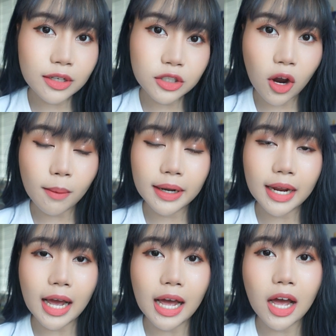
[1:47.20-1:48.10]
วที่ชอบเลย
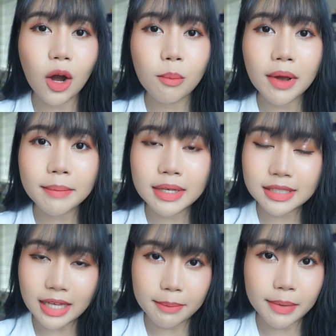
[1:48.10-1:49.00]
นะคะเขาไม่มี
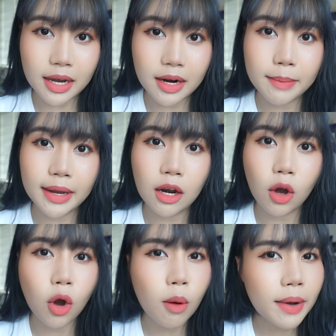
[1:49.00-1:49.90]
สารพาราเบน
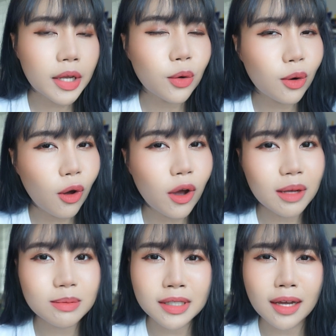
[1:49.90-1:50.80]
แล้วก็ไม่ทดลอง
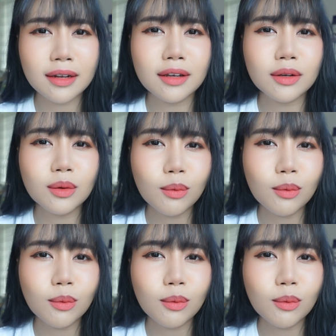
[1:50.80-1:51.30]
กับสัตดอีก